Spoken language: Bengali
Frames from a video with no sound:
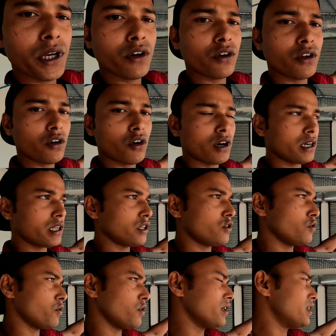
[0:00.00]
বিক্রয় করার
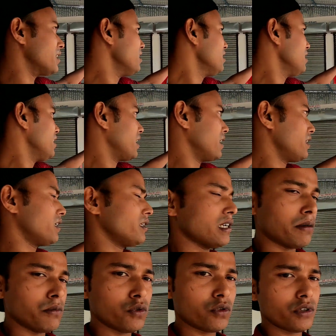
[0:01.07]
কিছু রয়েছে এখানটা
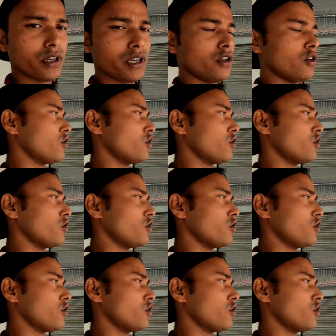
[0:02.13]
যাবতীয় এই